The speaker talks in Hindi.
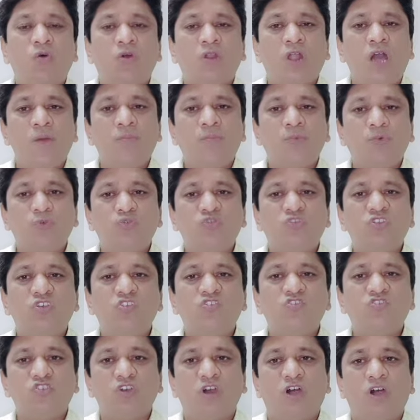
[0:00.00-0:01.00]
और आप उसी
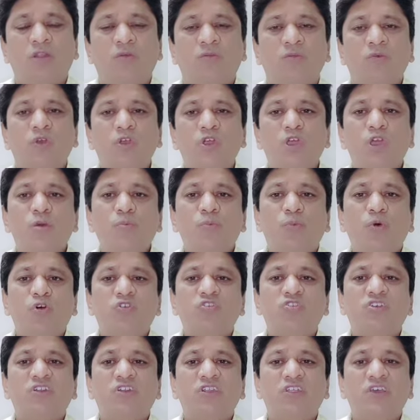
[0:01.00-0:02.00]
क्षण
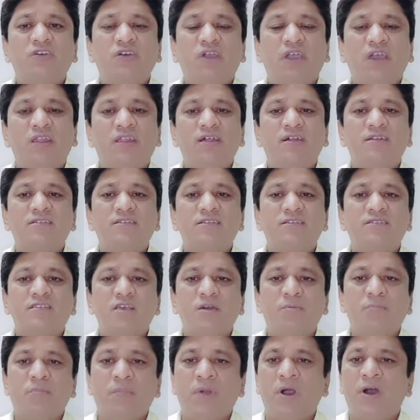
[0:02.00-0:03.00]
पॉजिटिव एनर्जी
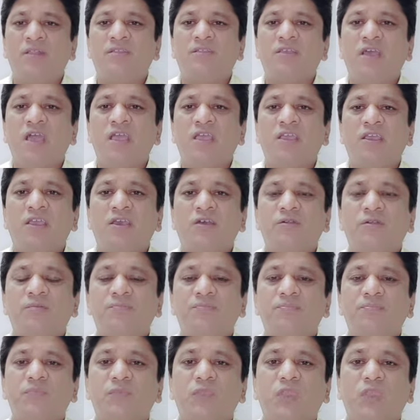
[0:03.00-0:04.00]
से भर जाएंगे
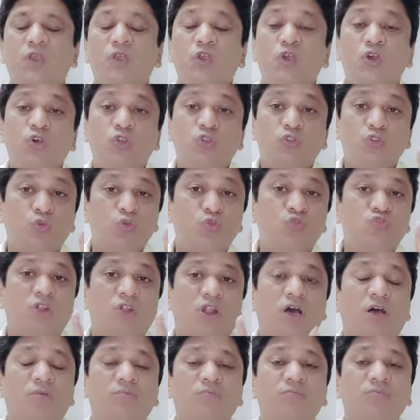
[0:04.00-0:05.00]

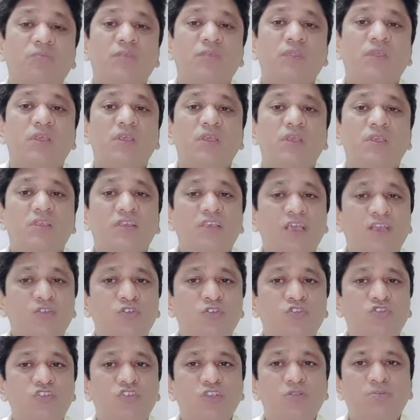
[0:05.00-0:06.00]
दूसरा ये
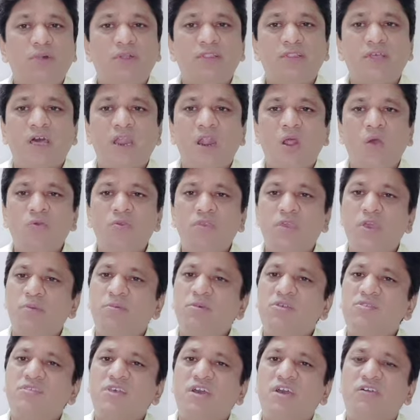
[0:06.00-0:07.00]
जो चीज़ बता रहा हूँ ये
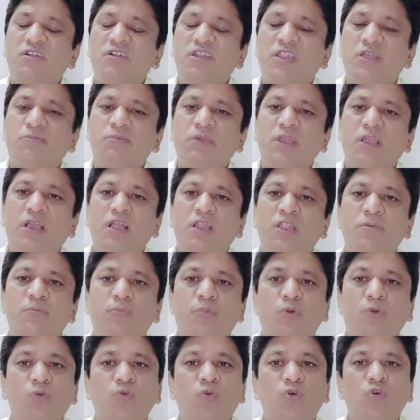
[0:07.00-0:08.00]
भी साइंटिफिकली
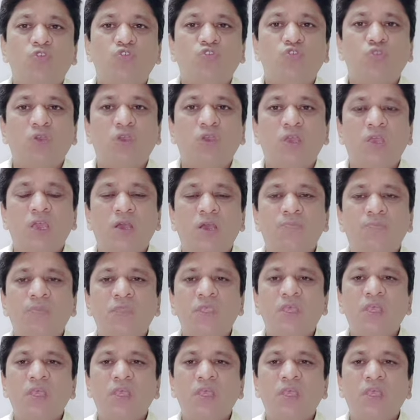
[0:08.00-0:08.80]
प्रूव हो चुकी है